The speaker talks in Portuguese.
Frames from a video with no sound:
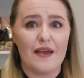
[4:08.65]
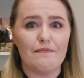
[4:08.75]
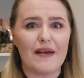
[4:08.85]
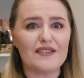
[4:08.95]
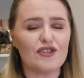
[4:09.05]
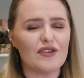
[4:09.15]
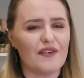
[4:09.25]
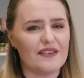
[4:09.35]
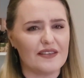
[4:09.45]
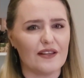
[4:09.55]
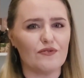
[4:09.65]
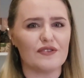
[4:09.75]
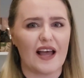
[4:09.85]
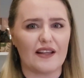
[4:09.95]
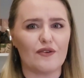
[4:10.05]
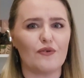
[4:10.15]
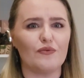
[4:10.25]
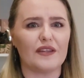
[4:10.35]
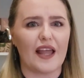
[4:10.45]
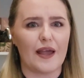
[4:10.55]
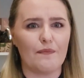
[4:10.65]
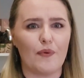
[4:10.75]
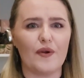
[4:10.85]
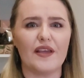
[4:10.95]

mas que já vem sendo usada há algum tempo